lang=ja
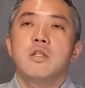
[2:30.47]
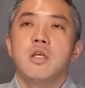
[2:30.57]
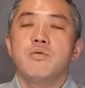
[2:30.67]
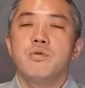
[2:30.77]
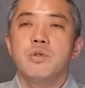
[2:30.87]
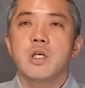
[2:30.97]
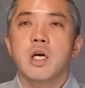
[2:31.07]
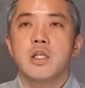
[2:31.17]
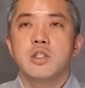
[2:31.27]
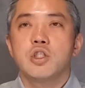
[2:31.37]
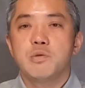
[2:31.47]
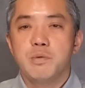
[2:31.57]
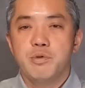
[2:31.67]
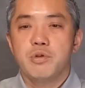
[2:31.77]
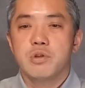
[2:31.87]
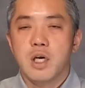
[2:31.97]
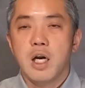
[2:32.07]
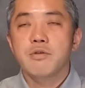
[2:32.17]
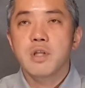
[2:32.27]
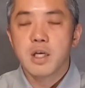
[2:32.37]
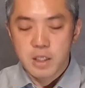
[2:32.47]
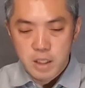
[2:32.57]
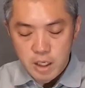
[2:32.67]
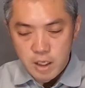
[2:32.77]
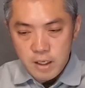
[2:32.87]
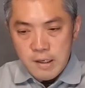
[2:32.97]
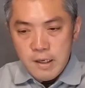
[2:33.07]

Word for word: ていうふうに感じる部分がある中で